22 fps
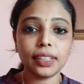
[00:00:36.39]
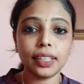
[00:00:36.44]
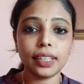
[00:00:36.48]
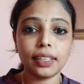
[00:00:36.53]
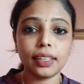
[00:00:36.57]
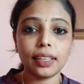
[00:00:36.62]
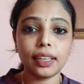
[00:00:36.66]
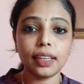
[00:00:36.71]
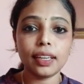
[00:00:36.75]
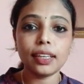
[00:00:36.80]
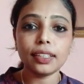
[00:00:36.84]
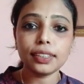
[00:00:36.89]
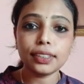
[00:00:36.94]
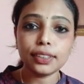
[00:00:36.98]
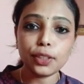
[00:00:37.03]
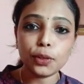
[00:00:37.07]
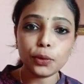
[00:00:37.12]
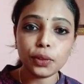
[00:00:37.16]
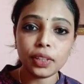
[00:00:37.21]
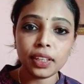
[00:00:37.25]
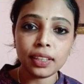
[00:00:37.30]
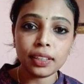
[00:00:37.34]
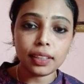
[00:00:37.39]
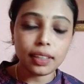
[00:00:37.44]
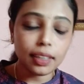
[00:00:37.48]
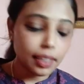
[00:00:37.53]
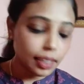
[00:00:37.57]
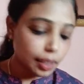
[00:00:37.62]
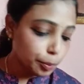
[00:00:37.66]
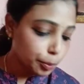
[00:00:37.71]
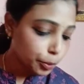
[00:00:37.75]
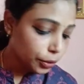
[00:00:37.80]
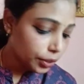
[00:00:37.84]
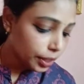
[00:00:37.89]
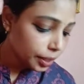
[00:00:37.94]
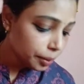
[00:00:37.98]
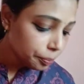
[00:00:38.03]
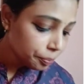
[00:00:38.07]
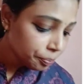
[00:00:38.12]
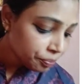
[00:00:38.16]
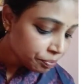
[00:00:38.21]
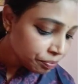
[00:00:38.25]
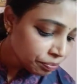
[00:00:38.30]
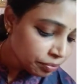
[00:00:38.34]
நம்மளுக்கு என்ன ப்ராடக்ட் ஃப்ரீயாக கொடுத்துருக்காங்க நான்
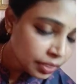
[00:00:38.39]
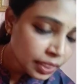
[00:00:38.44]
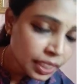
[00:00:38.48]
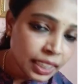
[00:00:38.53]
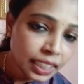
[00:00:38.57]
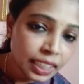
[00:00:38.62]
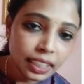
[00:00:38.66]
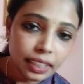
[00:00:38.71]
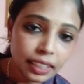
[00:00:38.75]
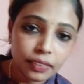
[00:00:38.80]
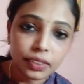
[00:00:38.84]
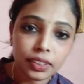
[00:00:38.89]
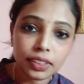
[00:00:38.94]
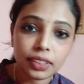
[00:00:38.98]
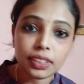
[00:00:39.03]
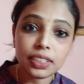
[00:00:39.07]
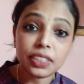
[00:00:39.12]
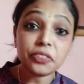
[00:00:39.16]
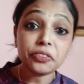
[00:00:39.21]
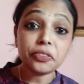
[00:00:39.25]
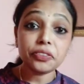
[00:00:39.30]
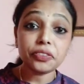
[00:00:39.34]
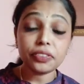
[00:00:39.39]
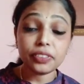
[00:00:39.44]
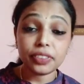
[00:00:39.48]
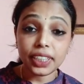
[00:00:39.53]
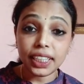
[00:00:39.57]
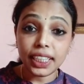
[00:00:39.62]
உங்களுக்கு வீடியோவில் சொல்கிறேன்